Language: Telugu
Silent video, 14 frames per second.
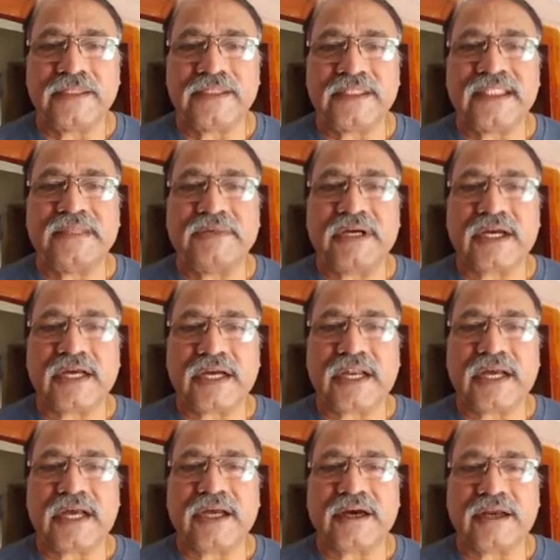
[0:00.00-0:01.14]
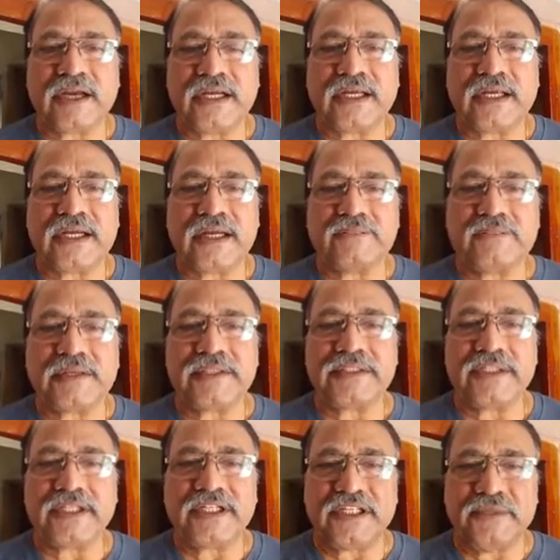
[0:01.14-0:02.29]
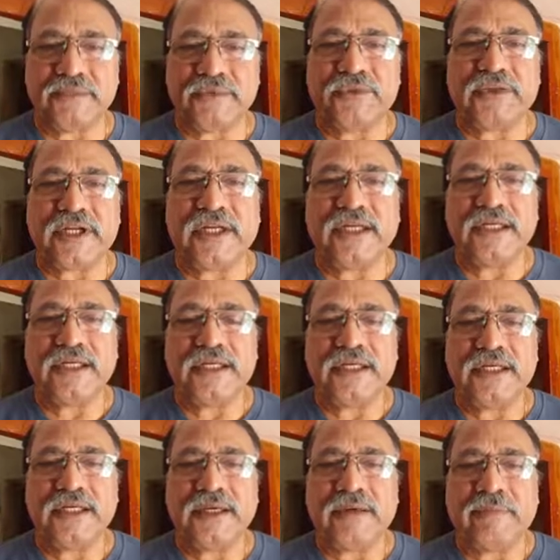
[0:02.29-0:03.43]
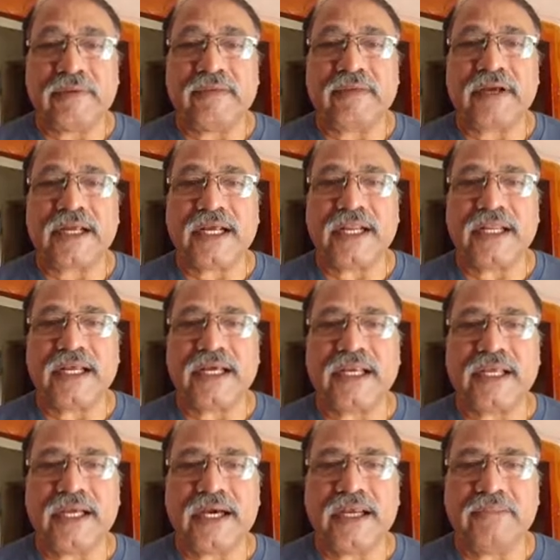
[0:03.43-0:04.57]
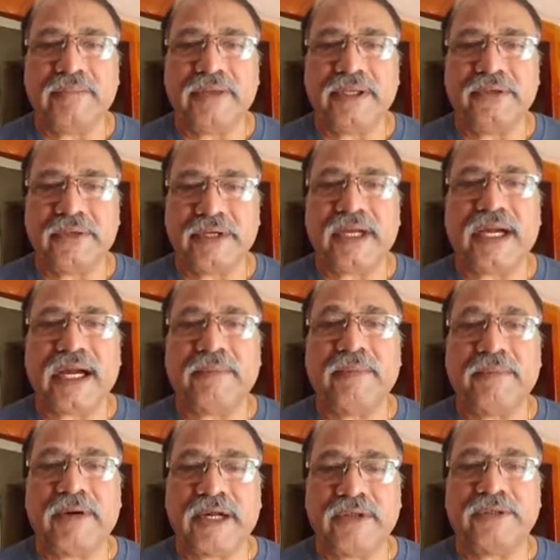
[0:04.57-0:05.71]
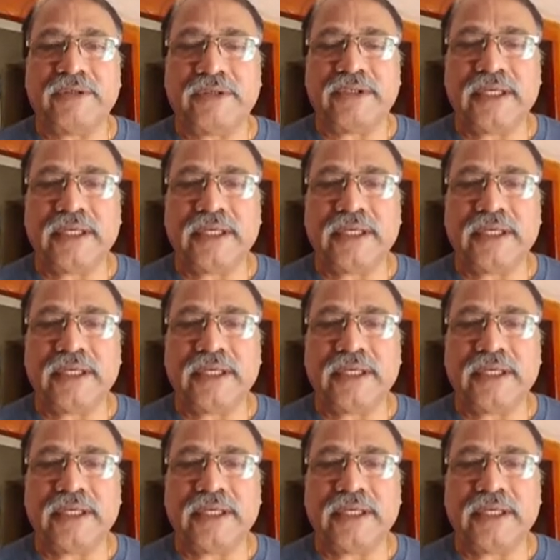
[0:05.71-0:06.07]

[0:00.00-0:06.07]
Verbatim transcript: సినిమా కళాకారులైన గబ్బర్ సింగ్ టీం కూడా పవన్ కళ్యాణ్ గారి మీద ఉన్న అభిమానంతో